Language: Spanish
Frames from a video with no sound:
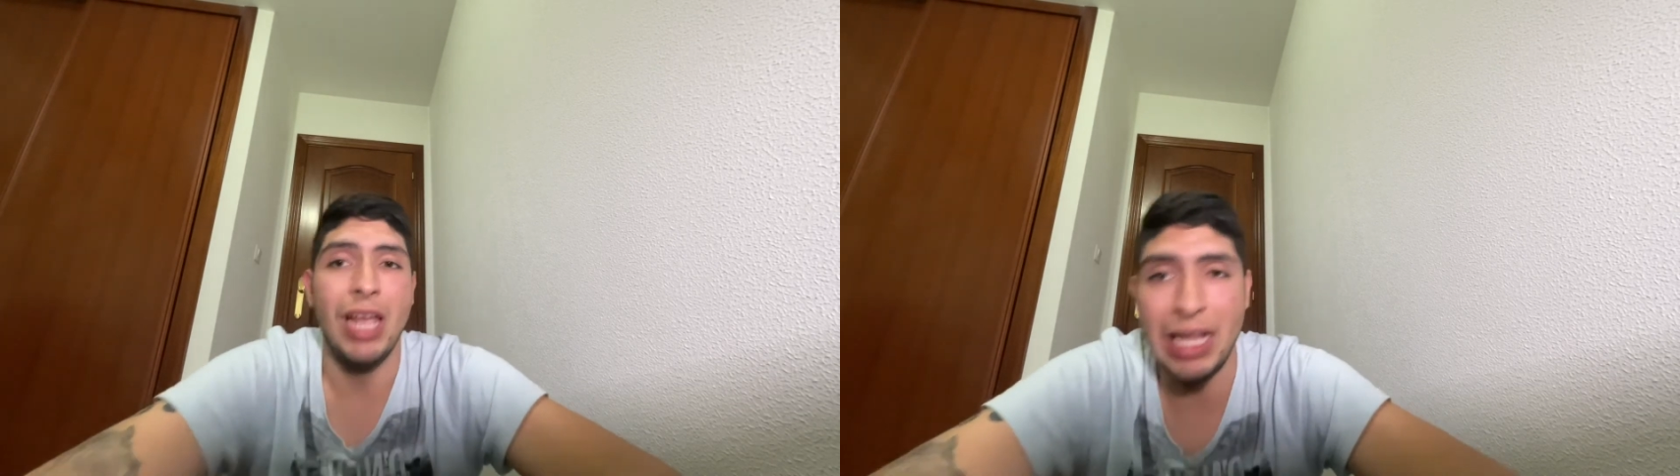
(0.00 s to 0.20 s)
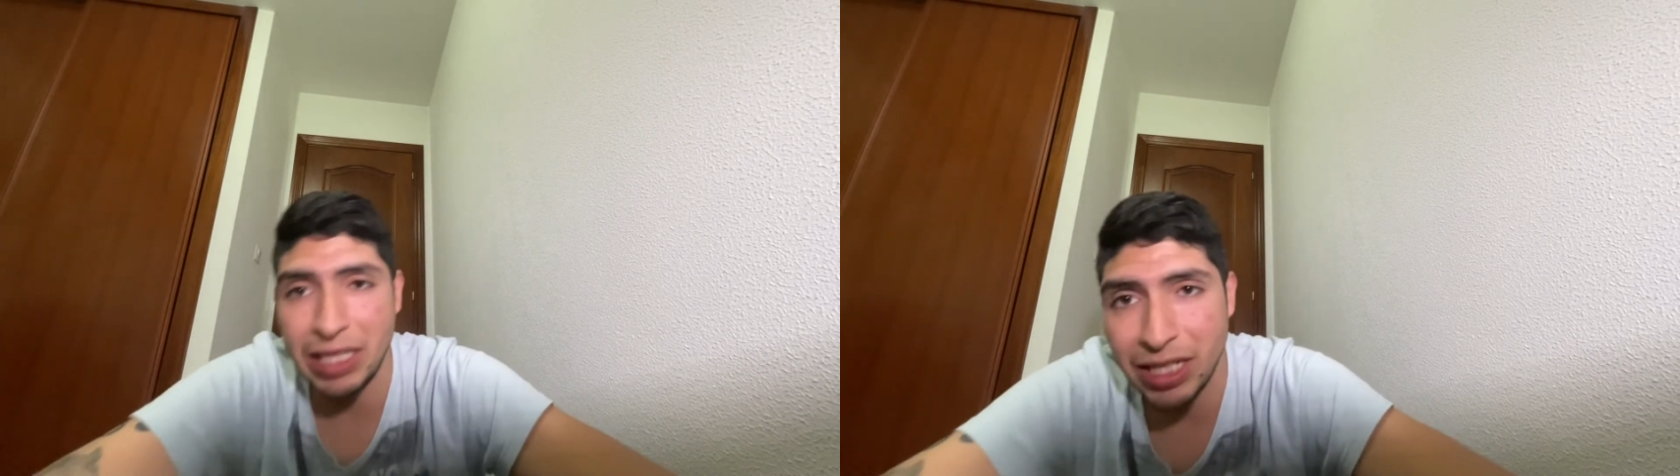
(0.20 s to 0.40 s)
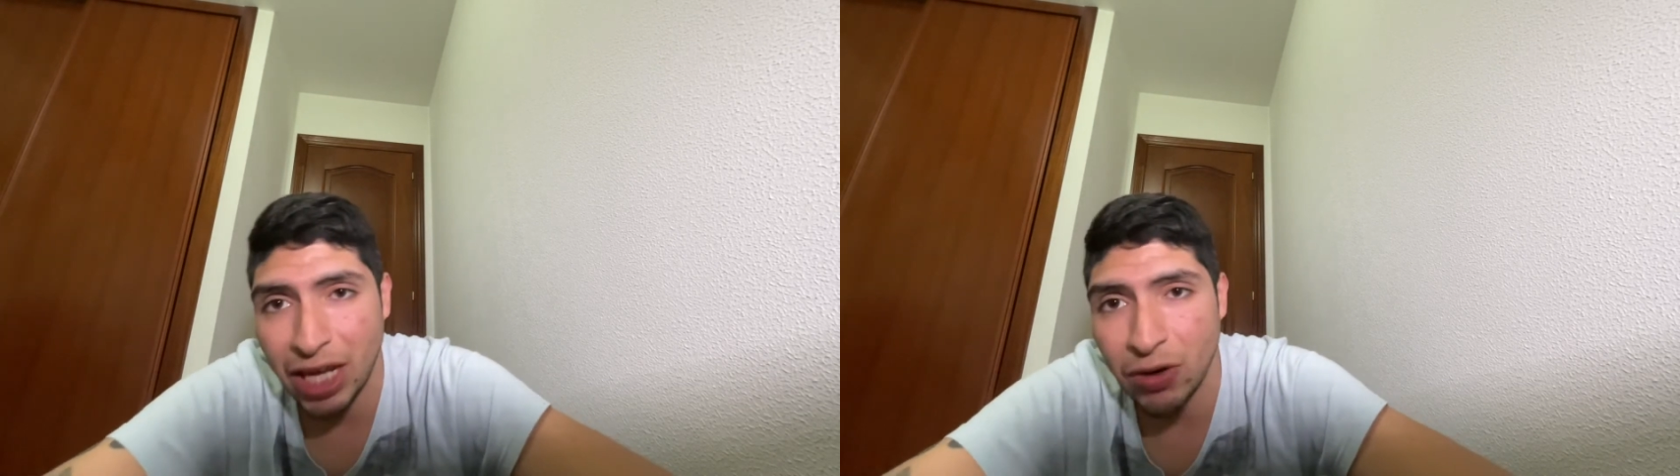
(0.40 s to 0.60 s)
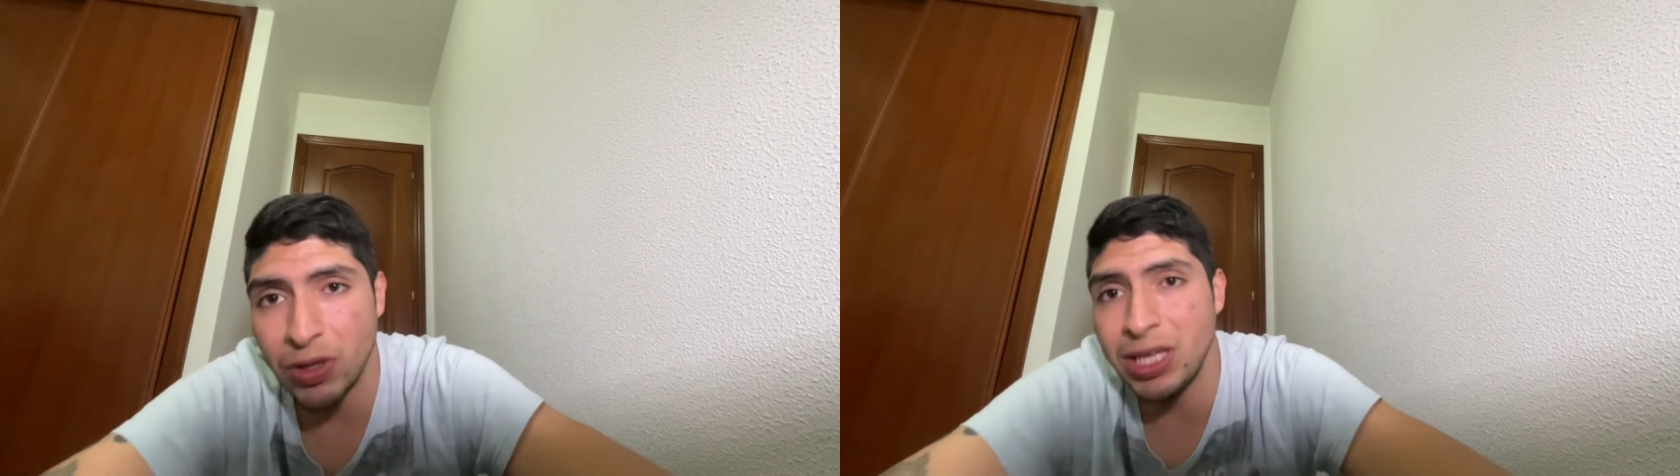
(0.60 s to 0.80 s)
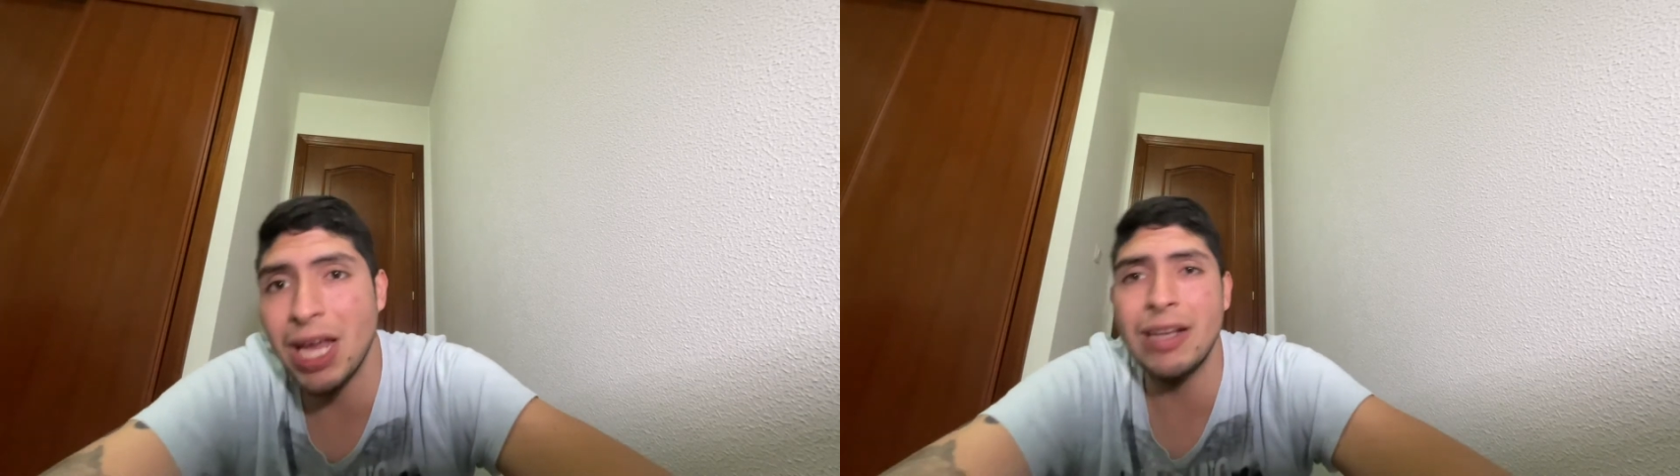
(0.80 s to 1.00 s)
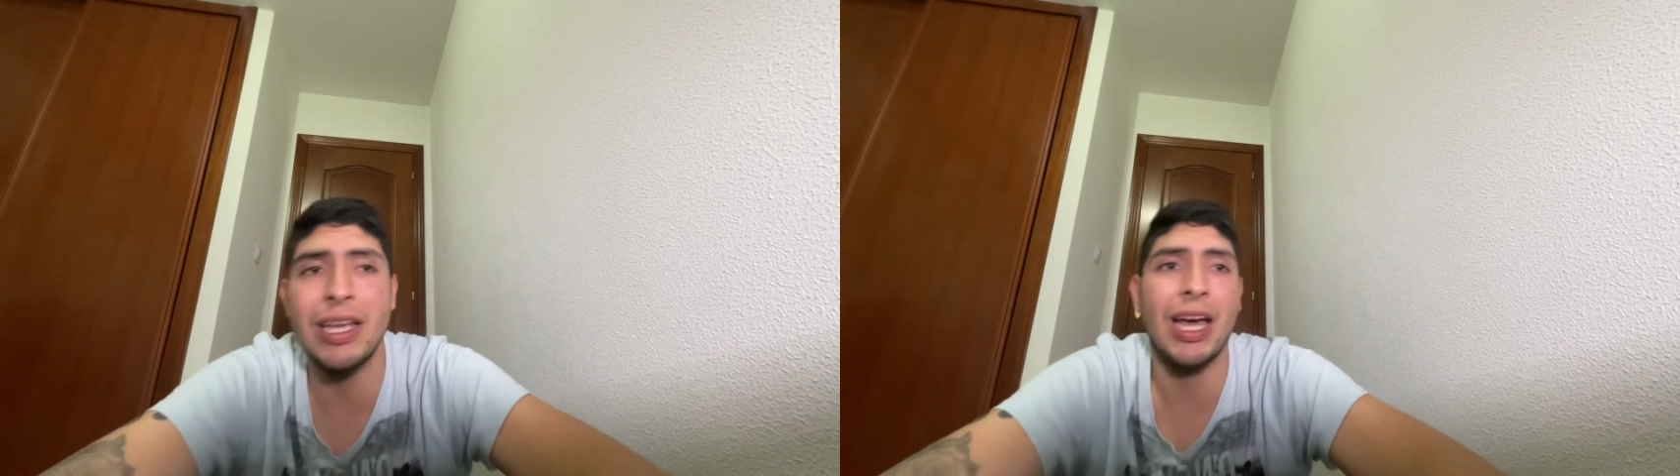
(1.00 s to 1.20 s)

el dinero. Y Erling